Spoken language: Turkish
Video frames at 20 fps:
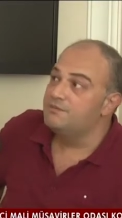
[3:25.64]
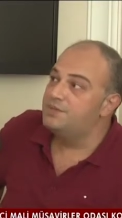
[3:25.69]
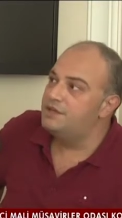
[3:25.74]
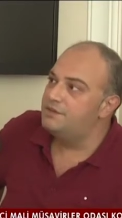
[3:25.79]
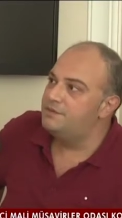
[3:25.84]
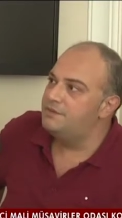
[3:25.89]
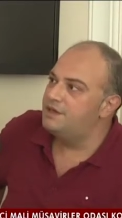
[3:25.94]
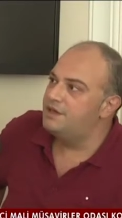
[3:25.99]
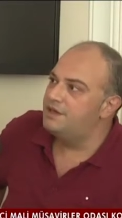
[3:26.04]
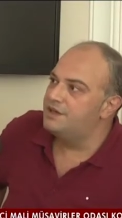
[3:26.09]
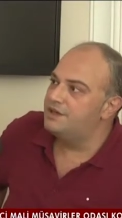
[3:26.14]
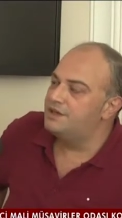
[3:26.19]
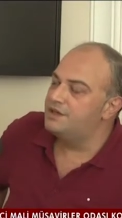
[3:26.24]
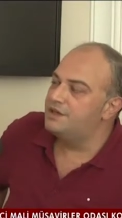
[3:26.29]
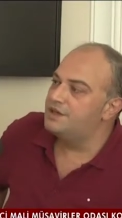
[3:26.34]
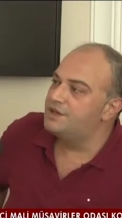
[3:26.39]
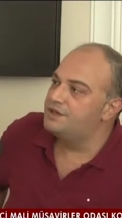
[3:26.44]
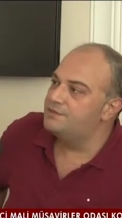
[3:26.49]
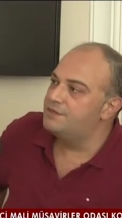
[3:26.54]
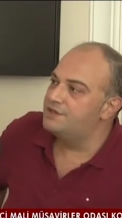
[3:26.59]
birbiriyle
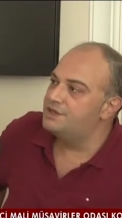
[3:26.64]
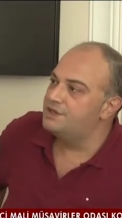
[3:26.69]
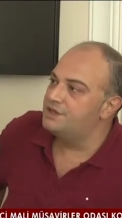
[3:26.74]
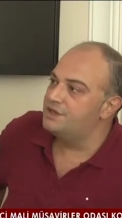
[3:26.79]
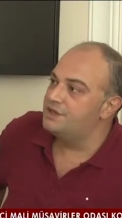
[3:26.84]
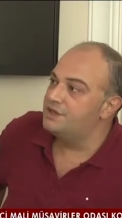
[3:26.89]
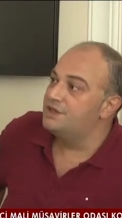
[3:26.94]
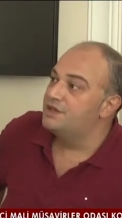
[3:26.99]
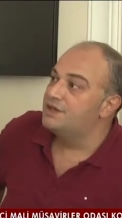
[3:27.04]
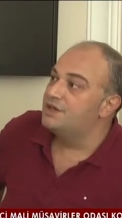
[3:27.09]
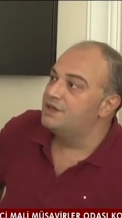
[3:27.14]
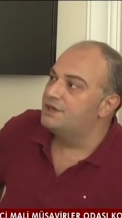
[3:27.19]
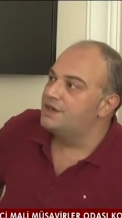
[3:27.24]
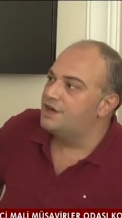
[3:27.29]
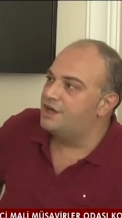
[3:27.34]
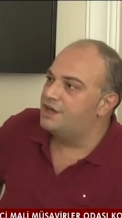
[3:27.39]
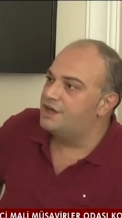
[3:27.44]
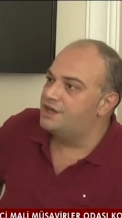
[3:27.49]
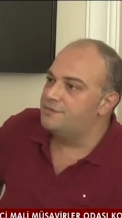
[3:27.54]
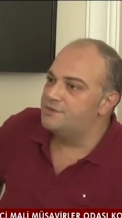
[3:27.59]
tanışmasını,
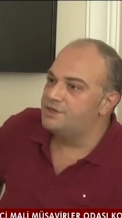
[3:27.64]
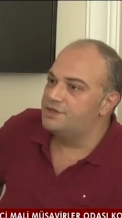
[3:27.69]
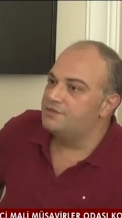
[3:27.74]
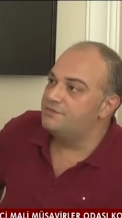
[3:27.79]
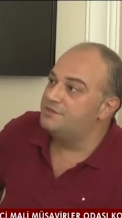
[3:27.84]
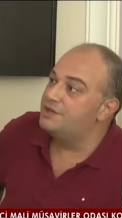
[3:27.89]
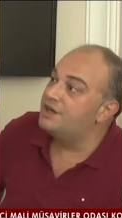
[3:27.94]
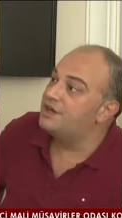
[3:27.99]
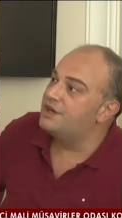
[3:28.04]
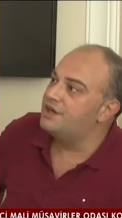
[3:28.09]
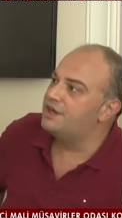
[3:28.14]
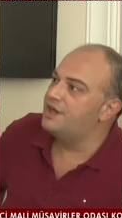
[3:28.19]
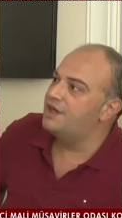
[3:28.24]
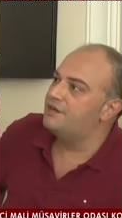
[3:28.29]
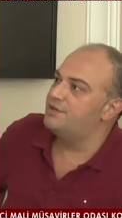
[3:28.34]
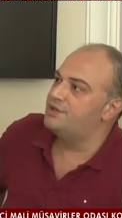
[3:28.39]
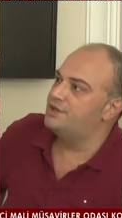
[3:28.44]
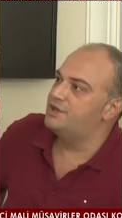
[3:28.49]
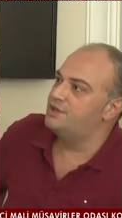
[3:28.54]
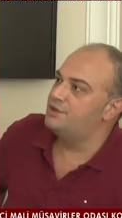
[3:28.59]
kaynaşmasını, bir araya
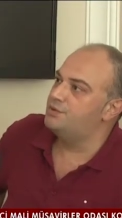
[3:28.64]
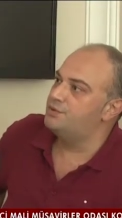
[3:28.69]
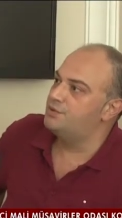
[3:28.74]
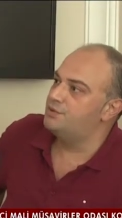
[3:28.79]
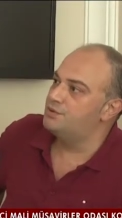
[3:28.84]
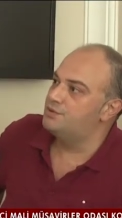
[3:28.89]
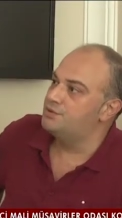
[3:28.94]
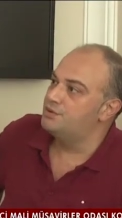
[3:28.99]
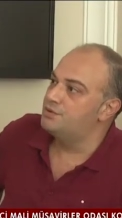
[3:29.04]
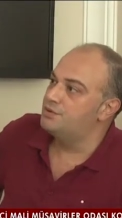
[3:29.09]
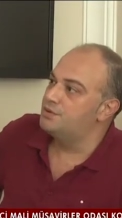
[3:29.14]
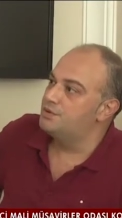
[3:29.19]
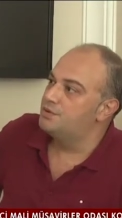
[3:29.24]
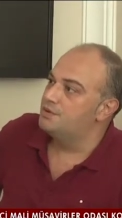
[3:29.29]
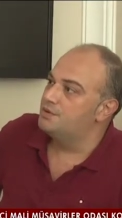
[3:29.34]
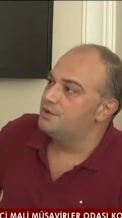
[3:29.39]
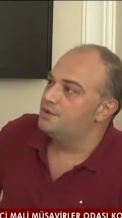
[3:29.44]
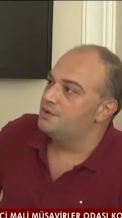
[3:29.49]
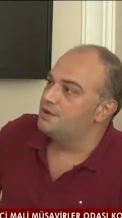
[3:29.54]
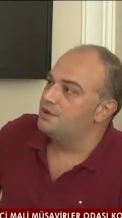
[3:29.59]
gelmesini istiyoruz.
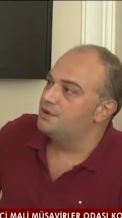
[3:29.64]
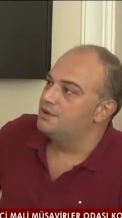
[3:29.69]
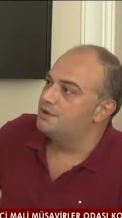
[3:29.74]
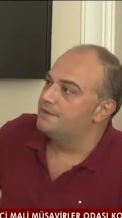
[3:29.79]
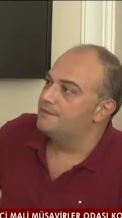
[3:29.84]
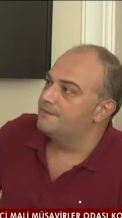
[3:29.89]
Evet, değişik